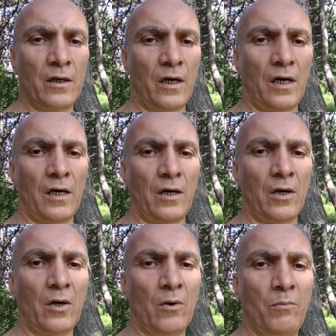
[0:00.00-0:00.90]

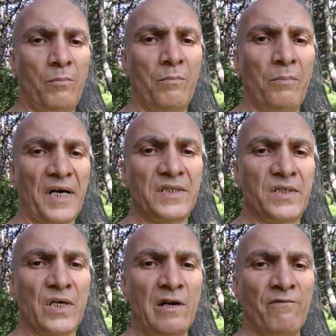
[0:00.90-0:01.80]
э,
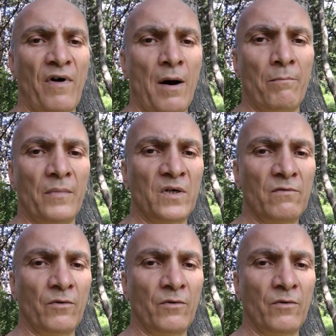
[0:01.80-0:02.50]
пасти львам.